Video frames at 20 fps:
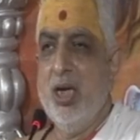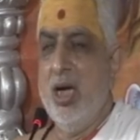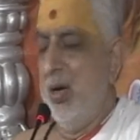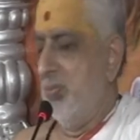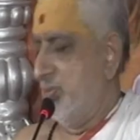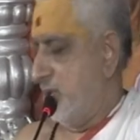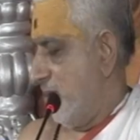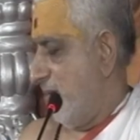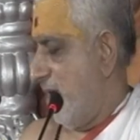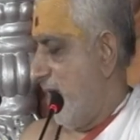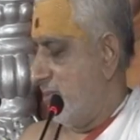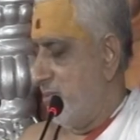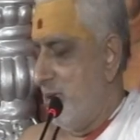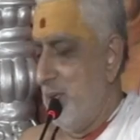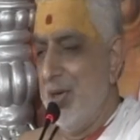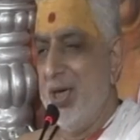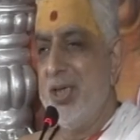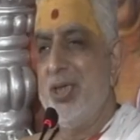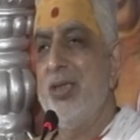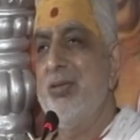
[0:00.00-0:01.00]
हम समाज में
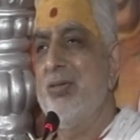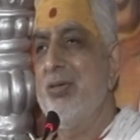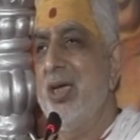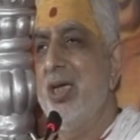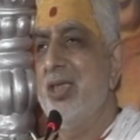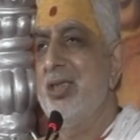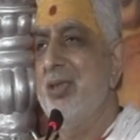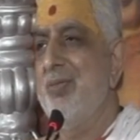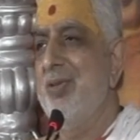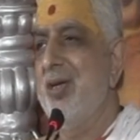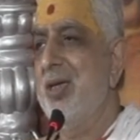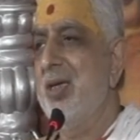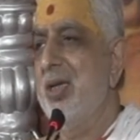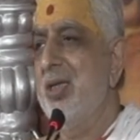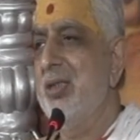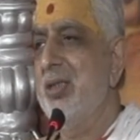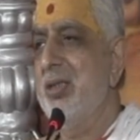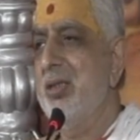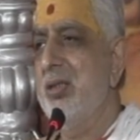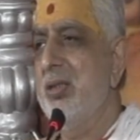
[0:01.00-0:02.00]
बैठे तो कैसे बैठना
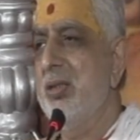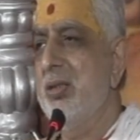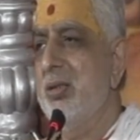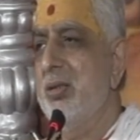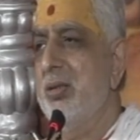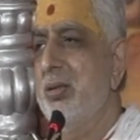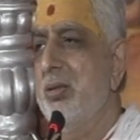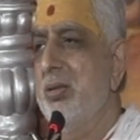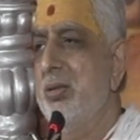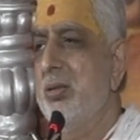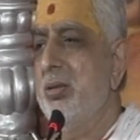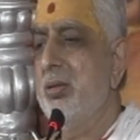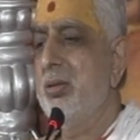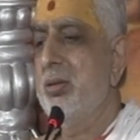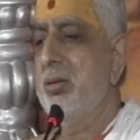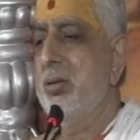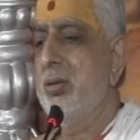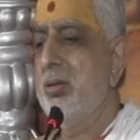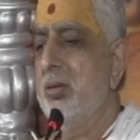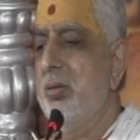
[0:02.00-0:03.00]
है
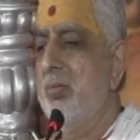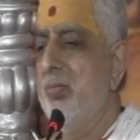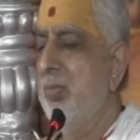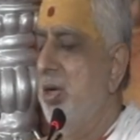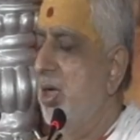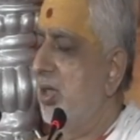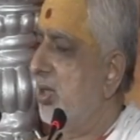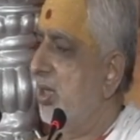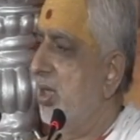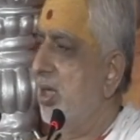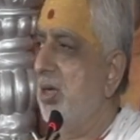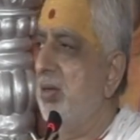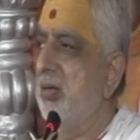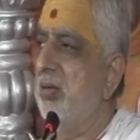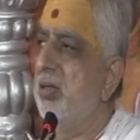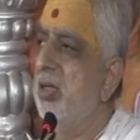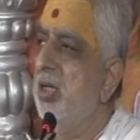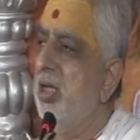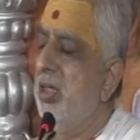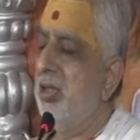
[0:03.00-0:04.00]
बैठने का
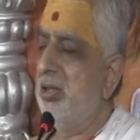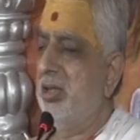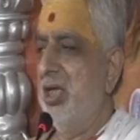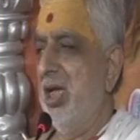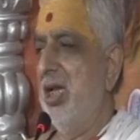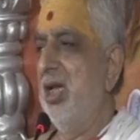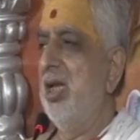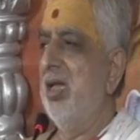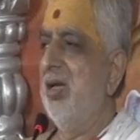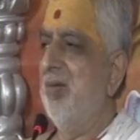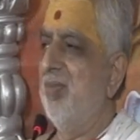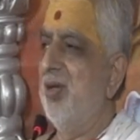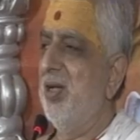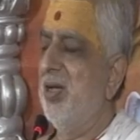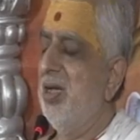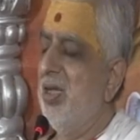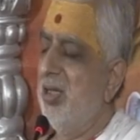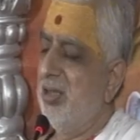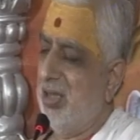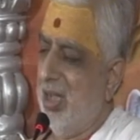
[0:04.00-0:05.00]
चलने में
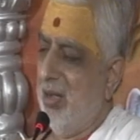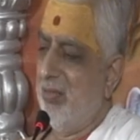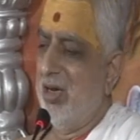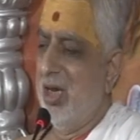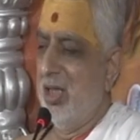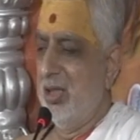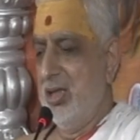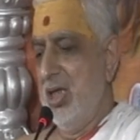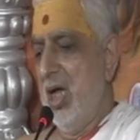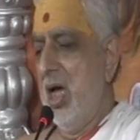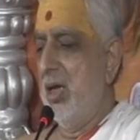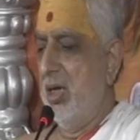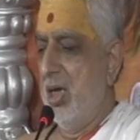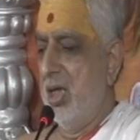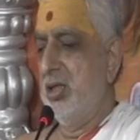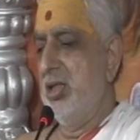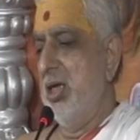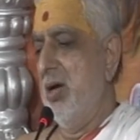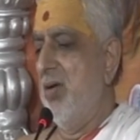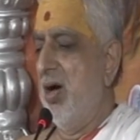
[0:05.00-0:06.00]
सब लज्जा
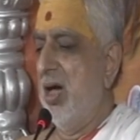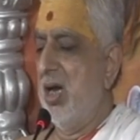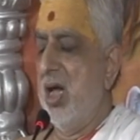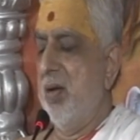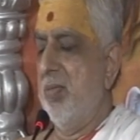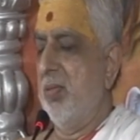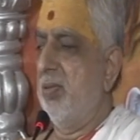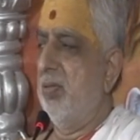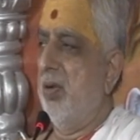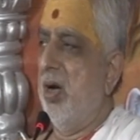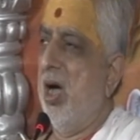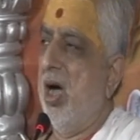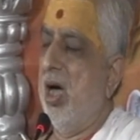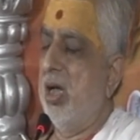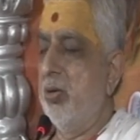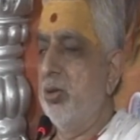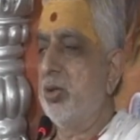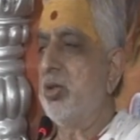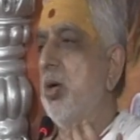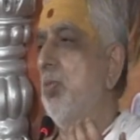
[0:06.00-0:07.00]
लज्जावान हर
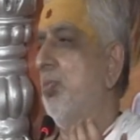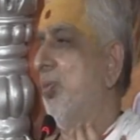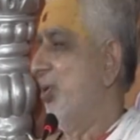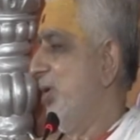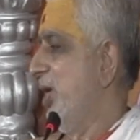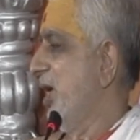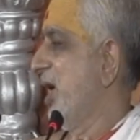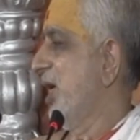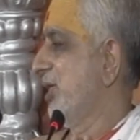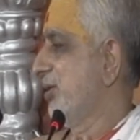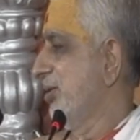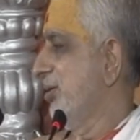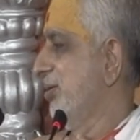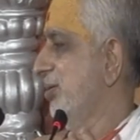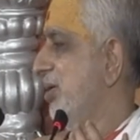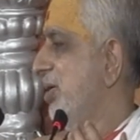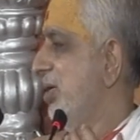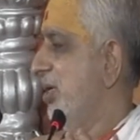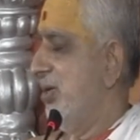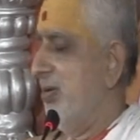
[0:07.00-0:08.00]
उसको बोलेगा तो
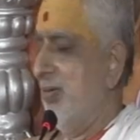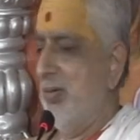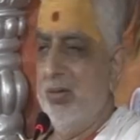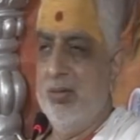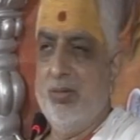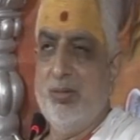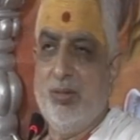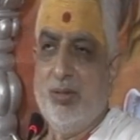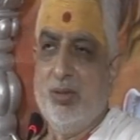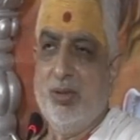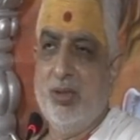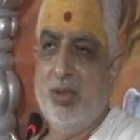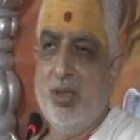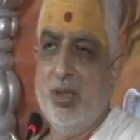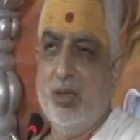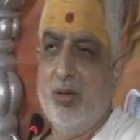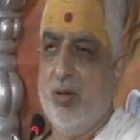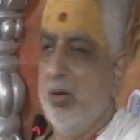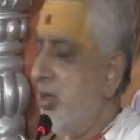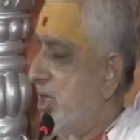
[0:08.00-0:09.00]

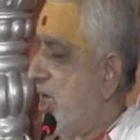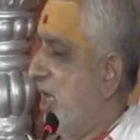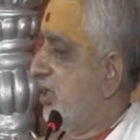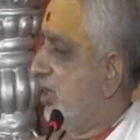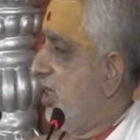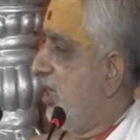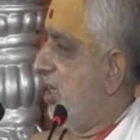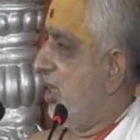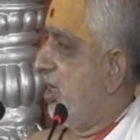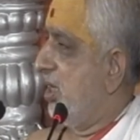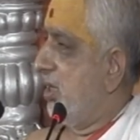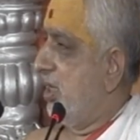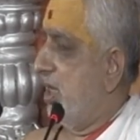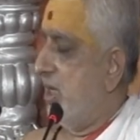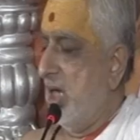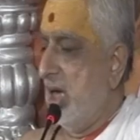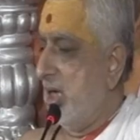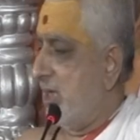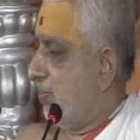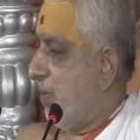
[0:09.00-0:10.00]
कोई कहते नहीं
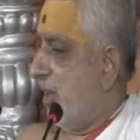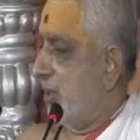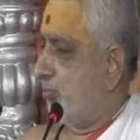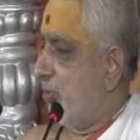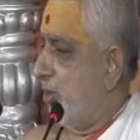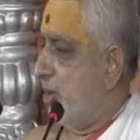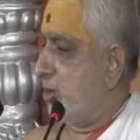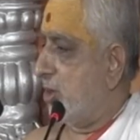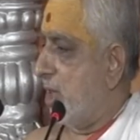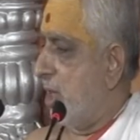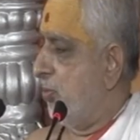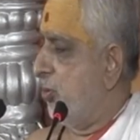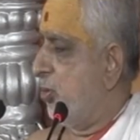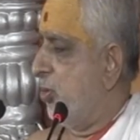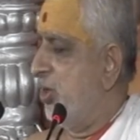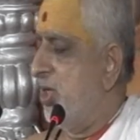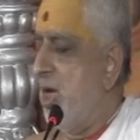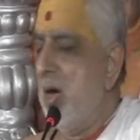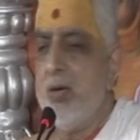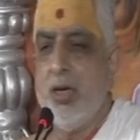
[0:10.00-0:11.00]
अयाल की बात बोले शर्म को
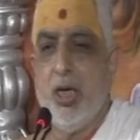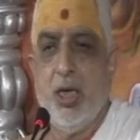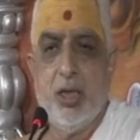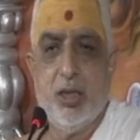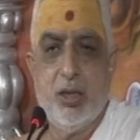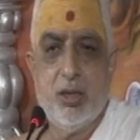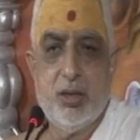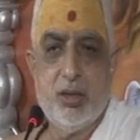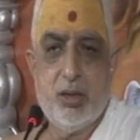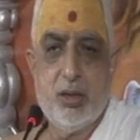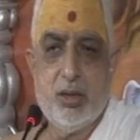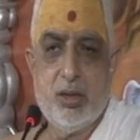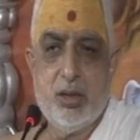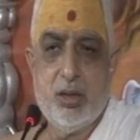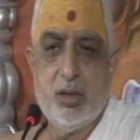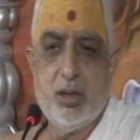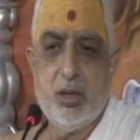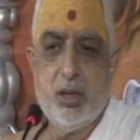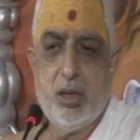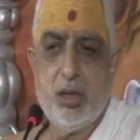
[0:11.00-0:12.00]
नहीं आवे
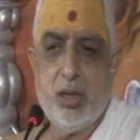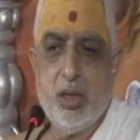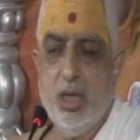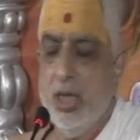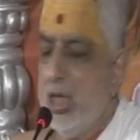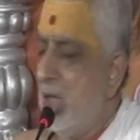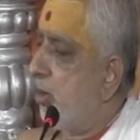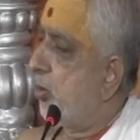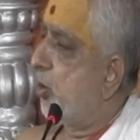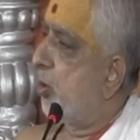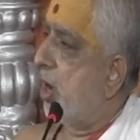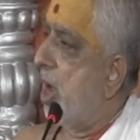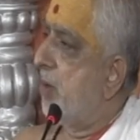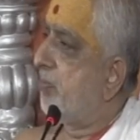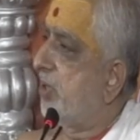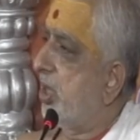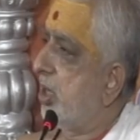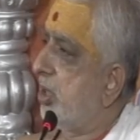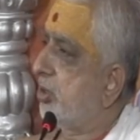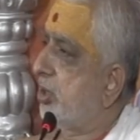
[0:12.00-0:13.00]
अयाल को काम
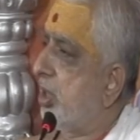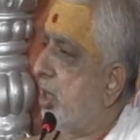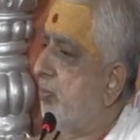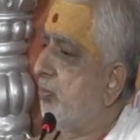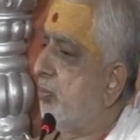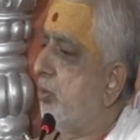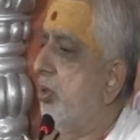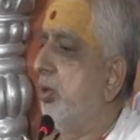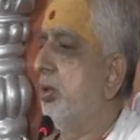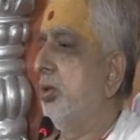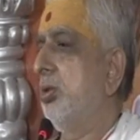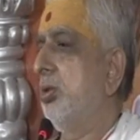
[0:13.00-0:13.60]
करे शर्म को